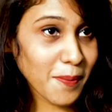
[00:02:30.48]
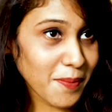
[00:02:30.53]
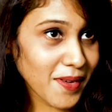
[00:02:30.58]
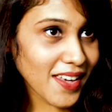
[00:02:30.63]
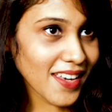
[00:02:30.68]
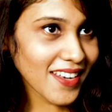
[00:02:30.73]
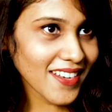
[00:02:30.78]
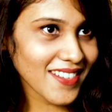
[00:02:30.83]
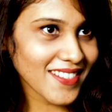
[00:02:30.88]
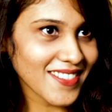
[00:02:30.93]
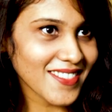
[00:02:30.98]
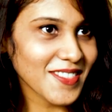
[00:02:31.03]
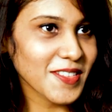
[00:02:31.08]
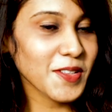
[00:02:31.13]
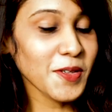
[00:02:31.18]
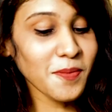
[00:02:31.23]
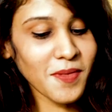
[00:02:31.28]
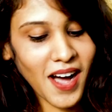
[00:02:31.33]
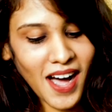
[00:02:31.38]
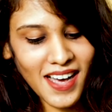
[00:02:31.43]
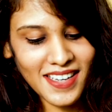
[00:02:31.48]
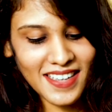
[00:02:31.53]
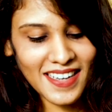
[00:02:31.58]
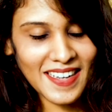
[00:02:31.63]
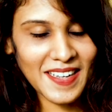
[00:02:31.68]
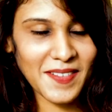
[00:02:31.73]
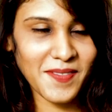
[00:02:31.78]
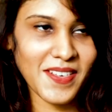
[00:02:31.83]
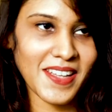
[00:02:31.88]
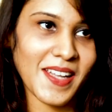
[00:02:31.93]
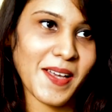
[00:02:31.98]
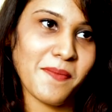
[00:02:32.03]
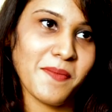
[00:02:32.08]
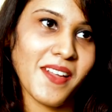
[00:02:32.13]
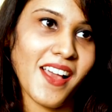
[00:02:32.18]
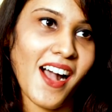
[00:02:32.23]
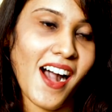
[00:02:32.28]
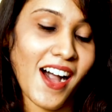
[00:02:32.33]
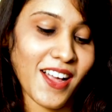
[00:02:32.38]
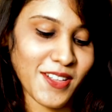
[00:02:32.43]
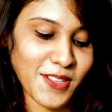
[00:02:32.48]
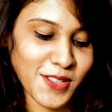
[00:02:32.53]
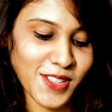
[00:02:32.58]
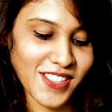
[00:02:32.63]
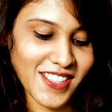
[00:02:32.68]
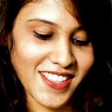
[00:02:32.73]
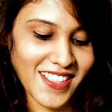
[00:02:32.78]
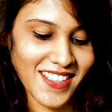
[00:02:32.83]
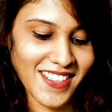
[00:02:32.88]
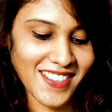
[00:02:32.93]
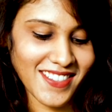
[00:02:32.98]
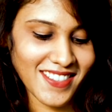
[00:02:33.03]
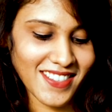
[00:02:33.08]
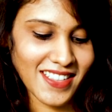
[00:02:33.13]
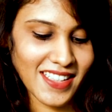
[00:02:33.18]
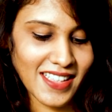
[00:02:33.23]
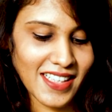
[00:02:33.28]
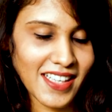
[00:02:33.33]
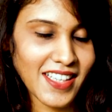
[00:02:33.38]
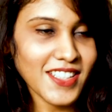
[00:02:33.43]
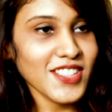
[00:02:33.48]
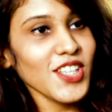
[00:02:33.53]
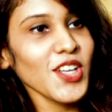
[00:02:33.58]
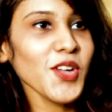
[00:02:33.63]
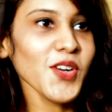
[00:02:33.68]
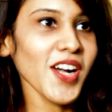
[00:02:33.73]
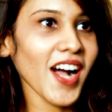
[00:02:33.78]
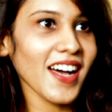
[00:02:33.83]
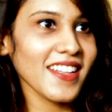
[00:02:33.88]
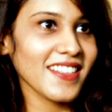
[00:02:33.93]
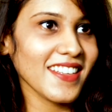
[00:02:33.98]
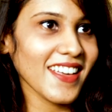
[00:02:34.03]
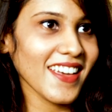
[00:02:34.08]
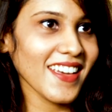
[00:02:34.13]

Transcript: अभी तुम्हारे लिए मैंने अपने हाथों से चलो खाते